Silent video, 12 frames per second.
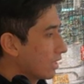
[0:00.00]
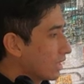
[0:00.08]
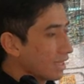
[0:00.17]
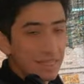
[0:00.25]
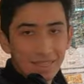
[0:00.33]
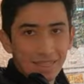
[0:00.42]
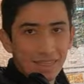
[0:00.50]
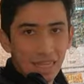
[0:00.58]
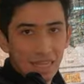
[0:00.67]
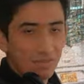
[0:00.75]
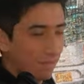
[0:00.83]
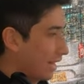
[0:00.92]
que sí tiene de
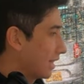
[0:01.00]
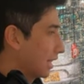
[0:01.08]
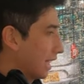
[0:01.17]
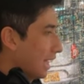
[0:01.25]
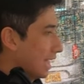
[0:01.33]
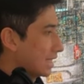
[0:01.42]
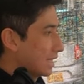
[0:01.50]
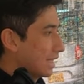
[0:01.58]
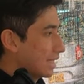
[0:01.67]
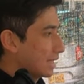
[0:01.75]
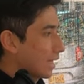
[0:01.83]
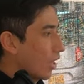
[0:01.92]
diferente es
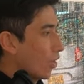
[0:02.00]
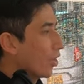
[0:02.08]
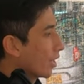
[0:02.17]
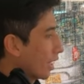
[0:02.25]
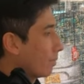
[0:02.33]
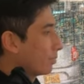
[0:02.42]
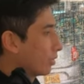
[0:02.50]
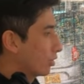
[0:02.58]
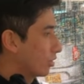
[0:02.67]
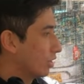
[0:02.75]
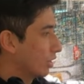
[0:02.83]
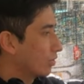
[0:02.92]
el estado de
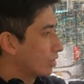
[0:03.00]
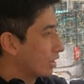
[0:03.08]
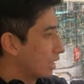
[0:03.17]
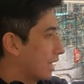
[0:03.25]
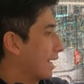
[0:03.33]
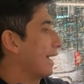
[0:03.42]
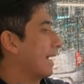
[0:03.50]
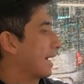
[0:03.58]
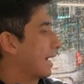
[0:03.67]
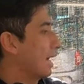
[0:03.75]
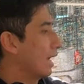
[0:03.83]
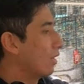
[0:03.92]
Raptor, donde nos indicará
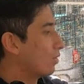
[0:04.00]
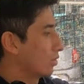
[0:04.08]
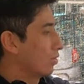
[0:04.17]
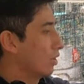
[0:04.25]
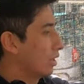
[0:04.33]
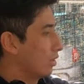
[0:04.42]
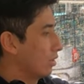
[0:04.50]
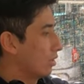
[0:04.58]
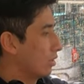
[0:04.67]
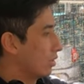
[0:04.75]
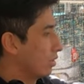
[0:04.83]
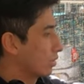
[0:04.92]
cada uno de
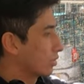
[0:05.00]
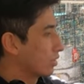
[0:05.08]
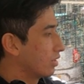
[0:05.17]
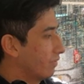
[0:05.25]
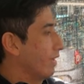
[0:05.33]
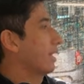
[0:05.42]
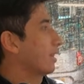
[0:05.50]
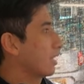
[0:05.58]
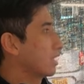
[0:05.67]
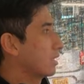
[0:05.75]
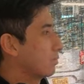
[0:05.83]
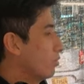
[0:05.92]
los
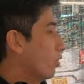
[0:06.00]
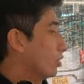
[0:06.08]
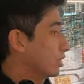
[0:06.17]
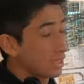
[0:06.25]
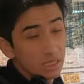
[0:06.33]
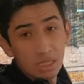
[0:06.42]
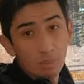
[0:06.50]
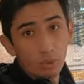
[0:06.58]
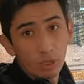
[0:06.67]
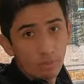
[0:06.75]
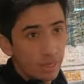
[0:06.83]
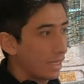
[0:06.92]
diferentes modos que se le
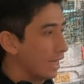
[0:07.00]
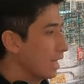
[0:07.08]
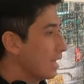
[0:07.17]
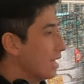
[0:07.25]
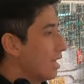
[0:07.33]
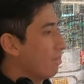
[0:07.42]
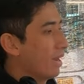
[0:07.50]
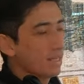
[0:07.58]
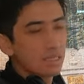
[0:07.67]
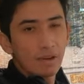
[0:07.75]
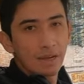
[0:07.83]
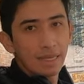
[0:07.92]
pueden variar
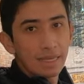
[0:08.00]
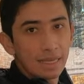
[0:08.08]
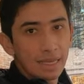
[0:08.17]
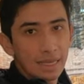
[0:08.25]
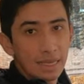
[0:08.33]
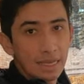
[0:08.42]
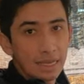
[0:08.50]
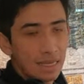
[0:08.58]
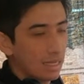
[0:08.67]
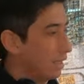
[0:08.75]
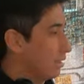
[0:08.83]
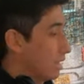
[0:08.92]
para saber en
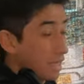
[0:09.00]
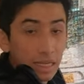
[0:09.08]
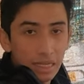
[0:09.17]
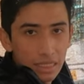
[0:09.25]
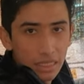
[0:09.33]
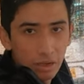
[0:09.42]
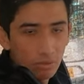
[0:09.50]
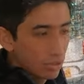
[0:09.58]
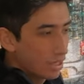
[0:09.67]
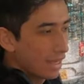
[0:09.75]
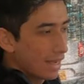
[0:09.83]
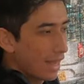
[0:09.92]
qué, en qué la
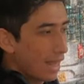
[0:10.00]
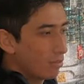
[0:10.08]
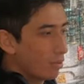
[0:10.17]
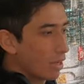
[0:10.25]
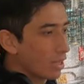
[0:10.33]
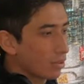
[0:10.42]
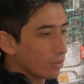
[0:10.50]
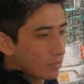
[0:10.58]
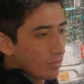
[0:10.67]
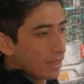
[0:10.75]
llevamos en cada momento.